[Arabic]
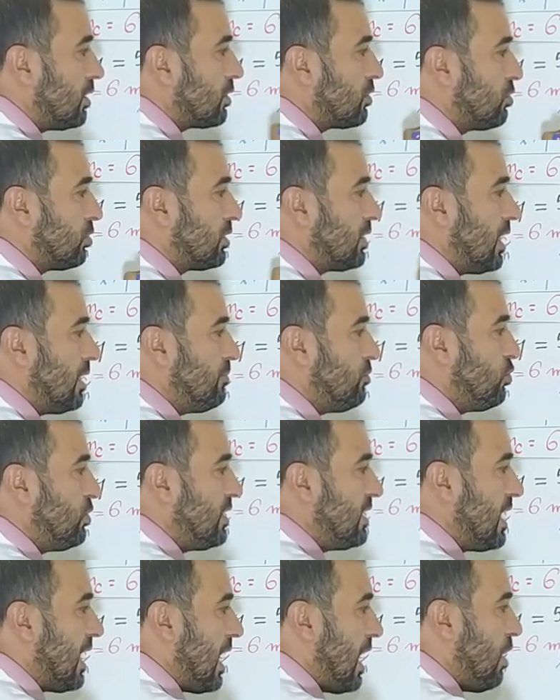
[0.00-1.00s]
الكتلة
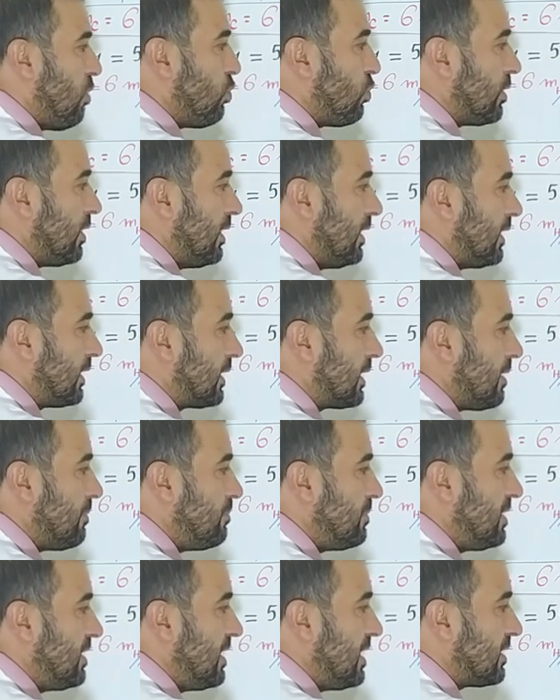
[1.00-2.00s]
المولية أو
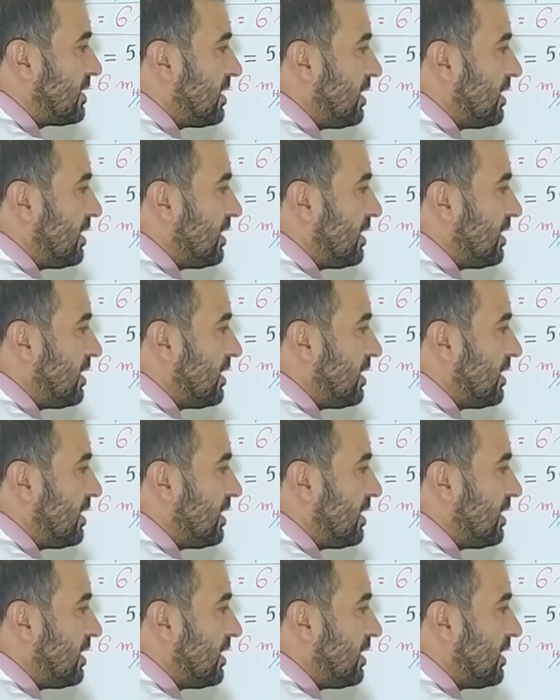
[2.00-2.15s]
كمية